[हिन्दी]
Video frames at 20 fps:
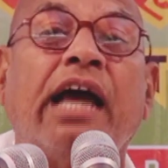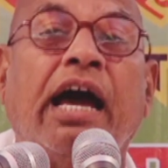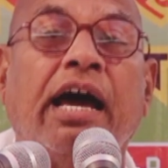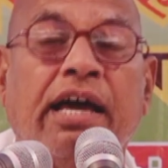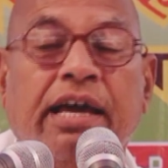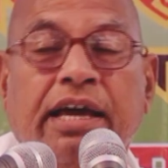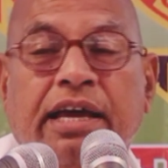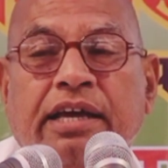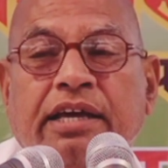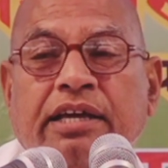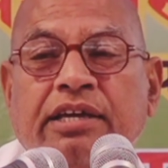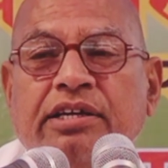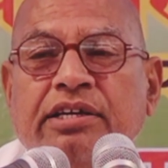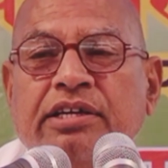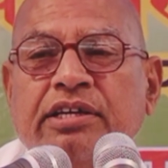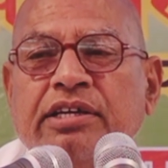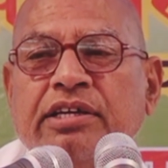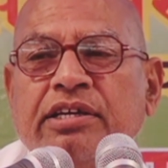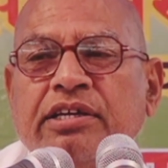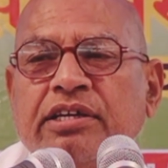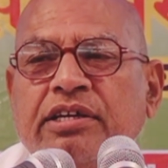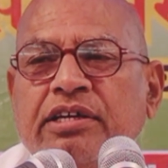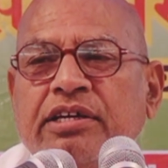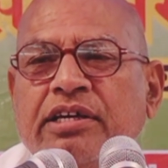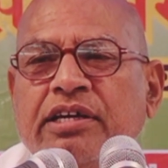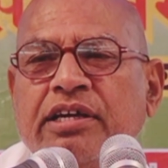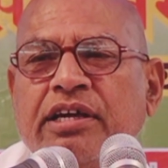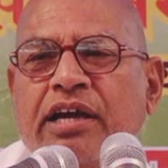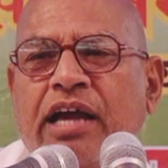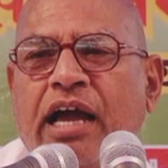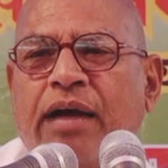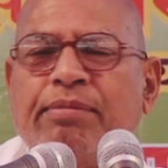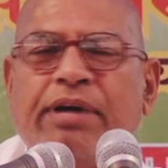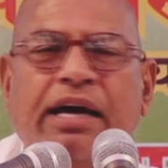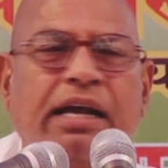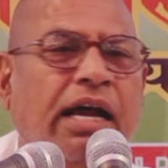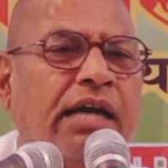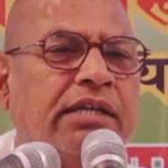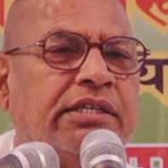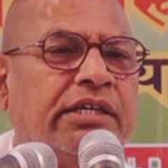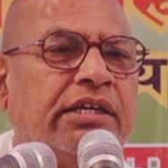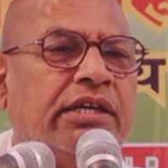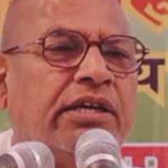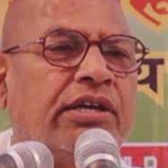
क्या है कहा महाराज जी